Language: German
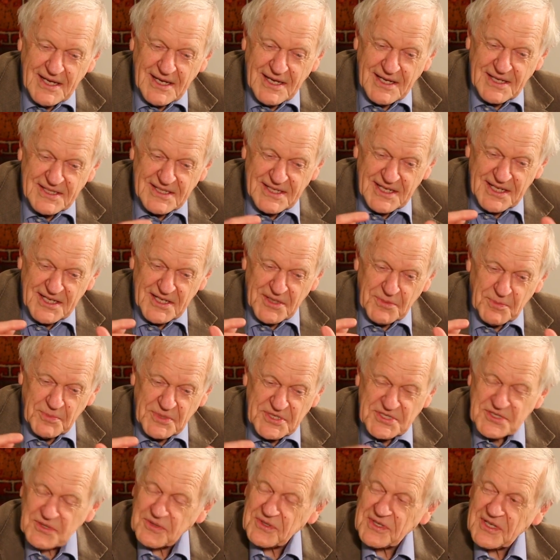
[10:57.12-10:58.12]
hatte einen
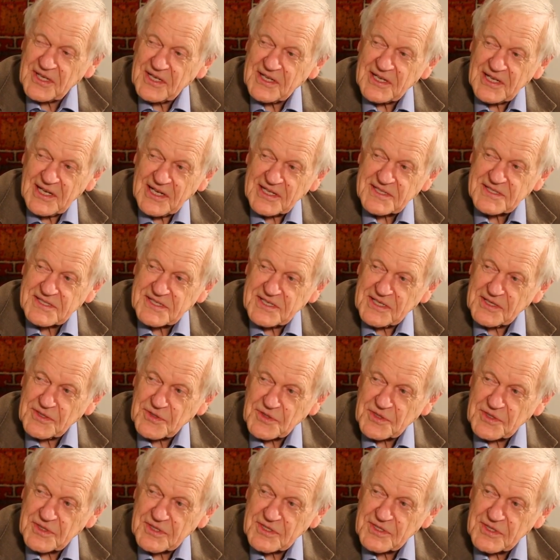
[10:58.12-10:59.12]
besonderen
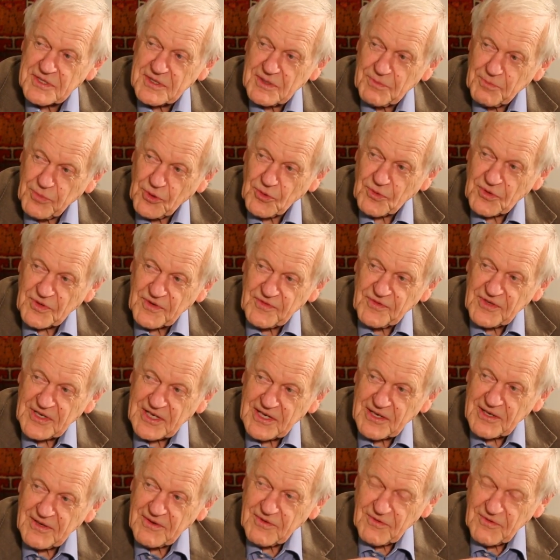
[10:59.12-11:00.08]
Anziehungspunkt für die,